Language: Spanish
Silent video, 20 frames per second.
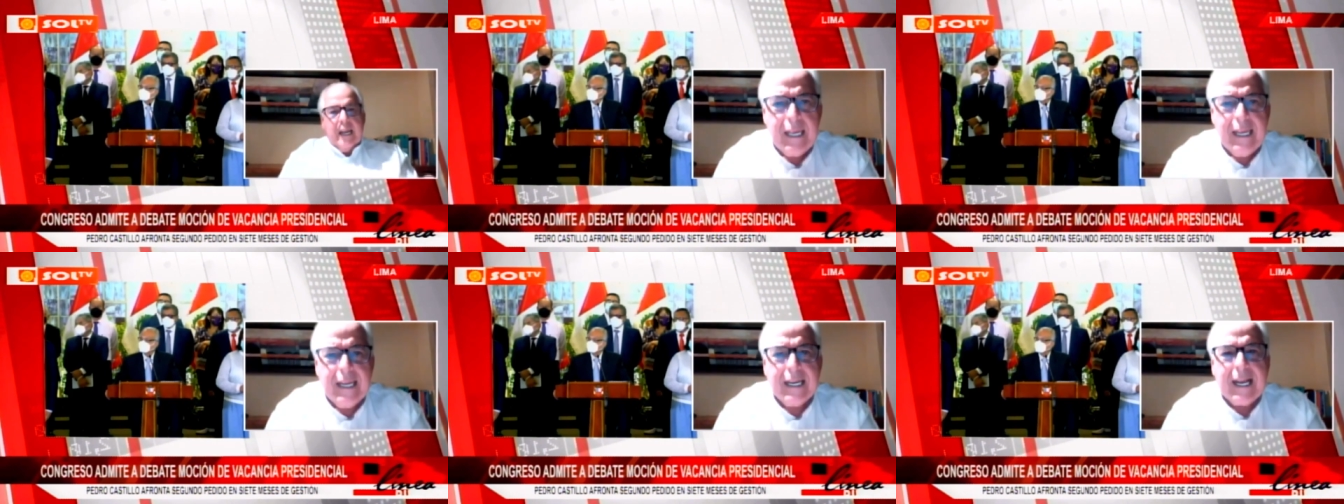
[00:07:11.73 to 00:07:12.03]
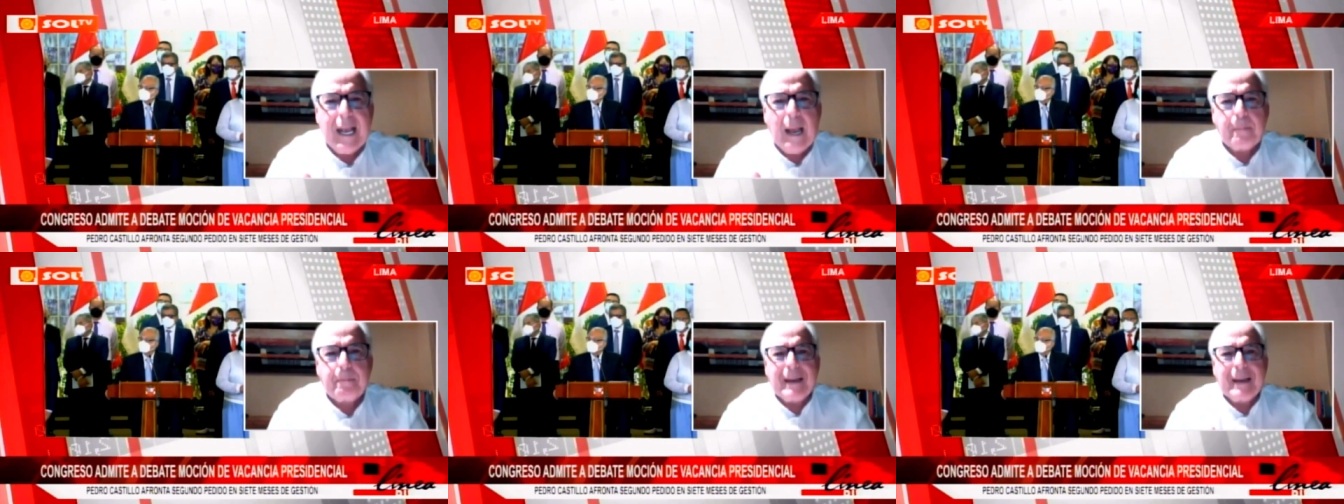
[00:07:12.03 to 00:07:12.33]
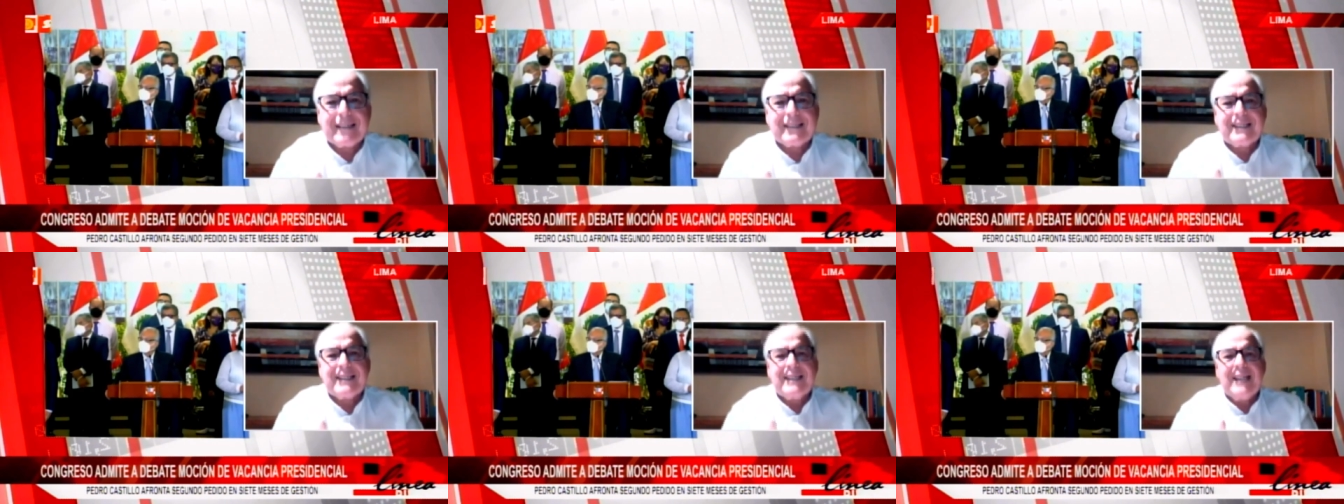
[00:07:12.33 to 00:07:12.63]

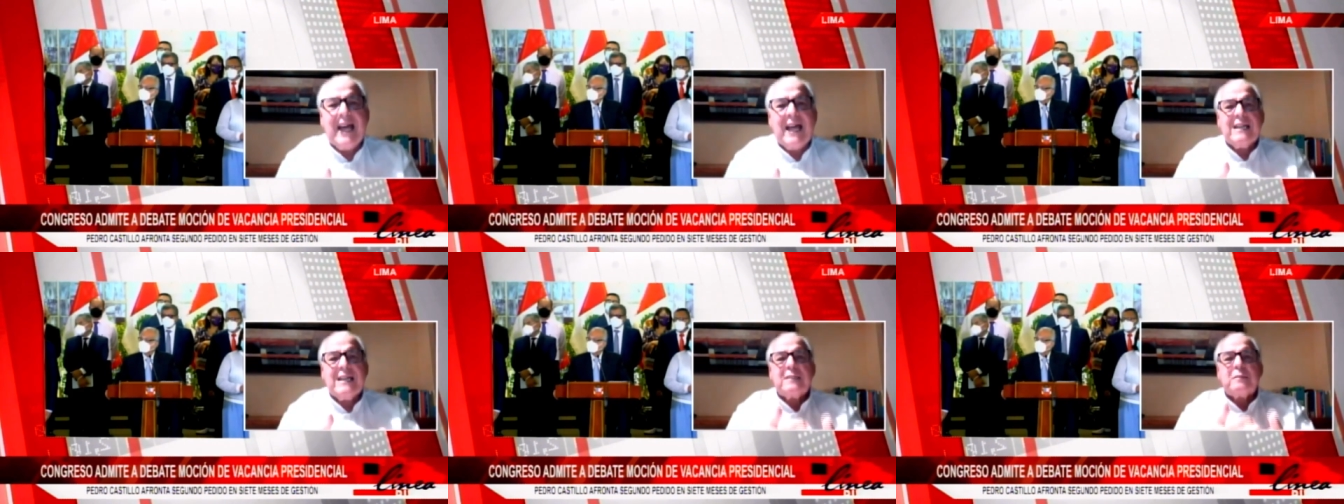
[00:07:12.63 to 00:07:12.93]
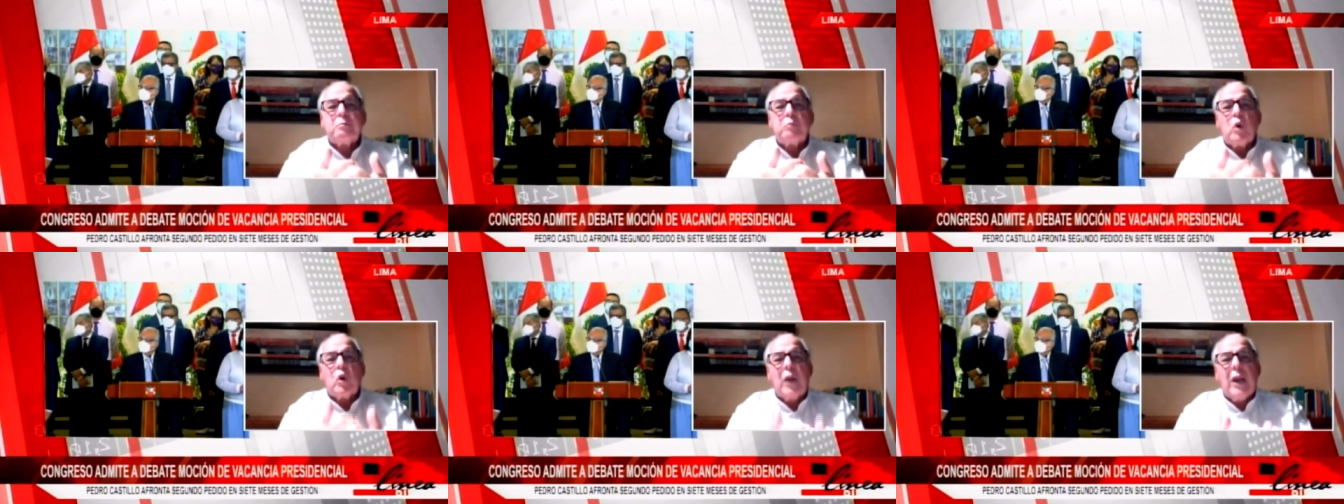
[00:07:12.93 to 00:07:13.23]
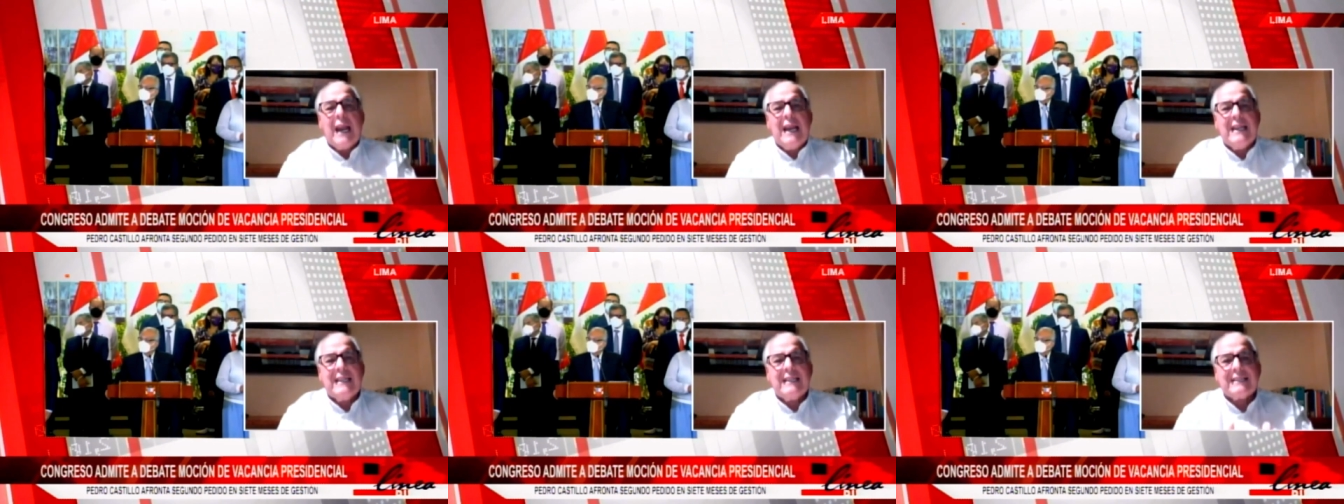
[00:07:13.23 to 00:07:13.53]
incapacidades
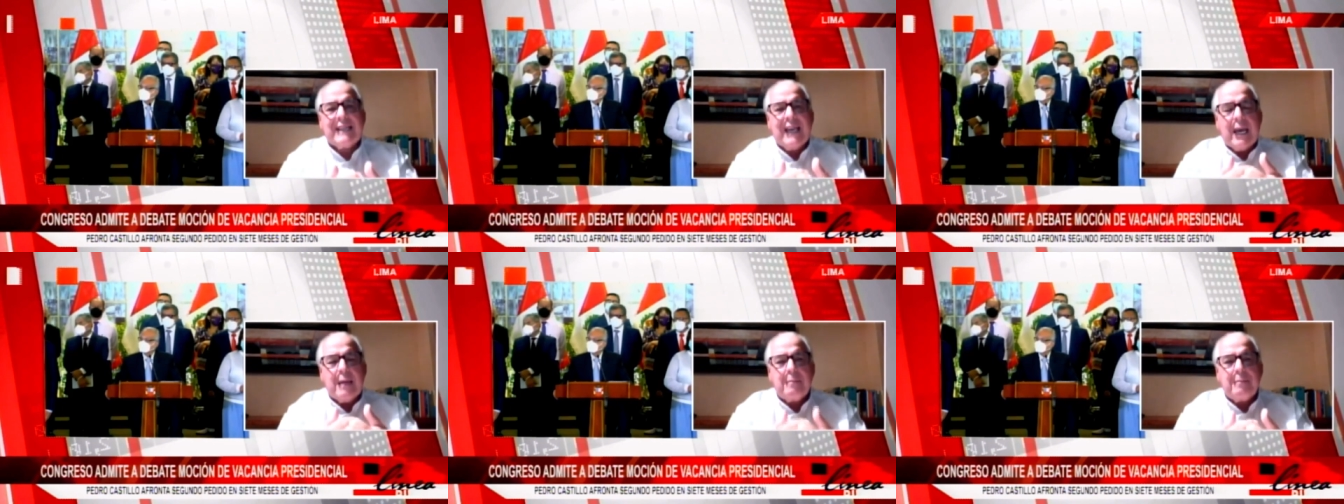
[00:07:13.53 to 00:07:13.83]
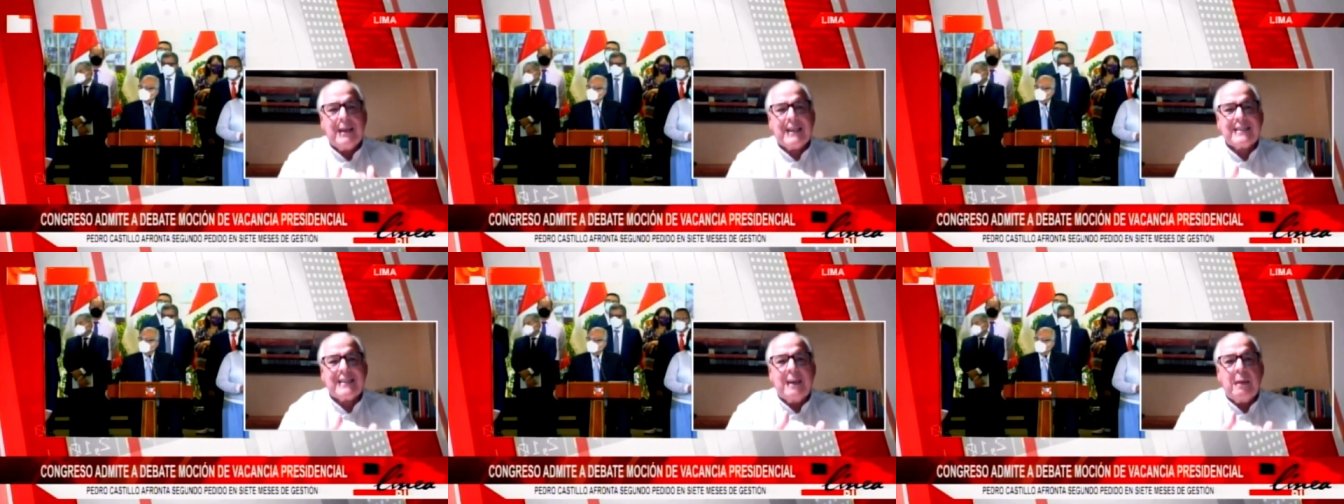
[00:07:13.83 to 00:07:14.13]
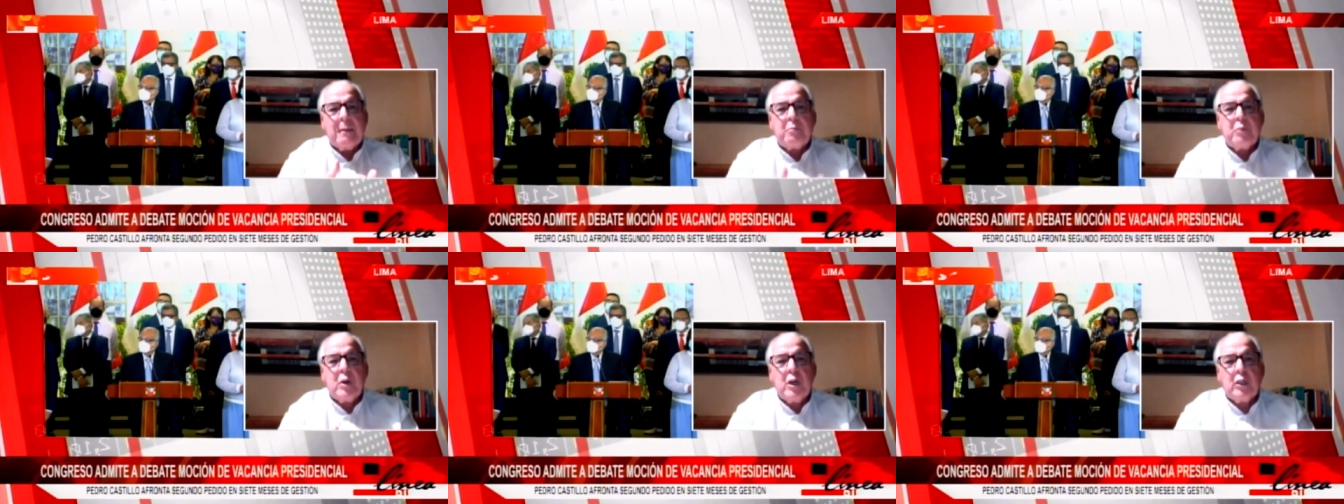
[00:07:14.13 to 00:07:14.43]
morales que además
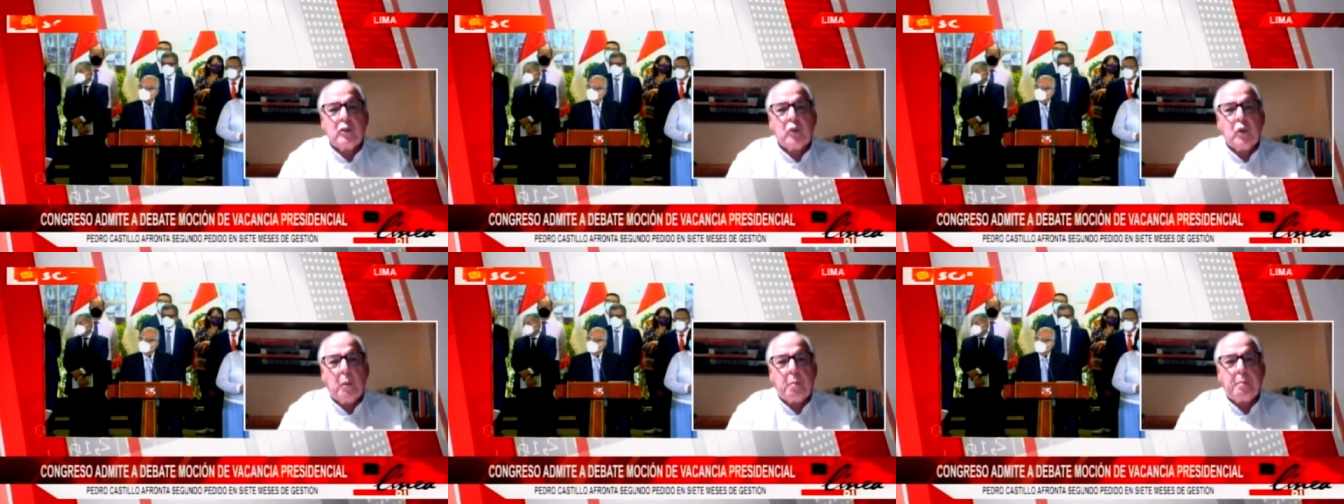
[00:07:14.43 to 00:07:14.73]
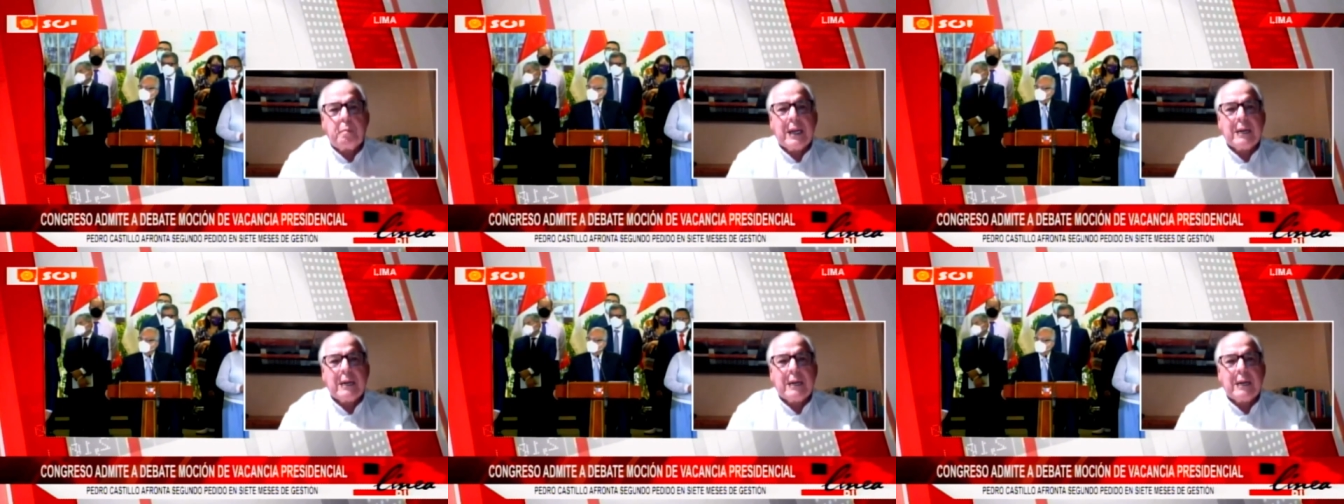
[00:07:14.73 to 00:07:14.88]
se han vuelto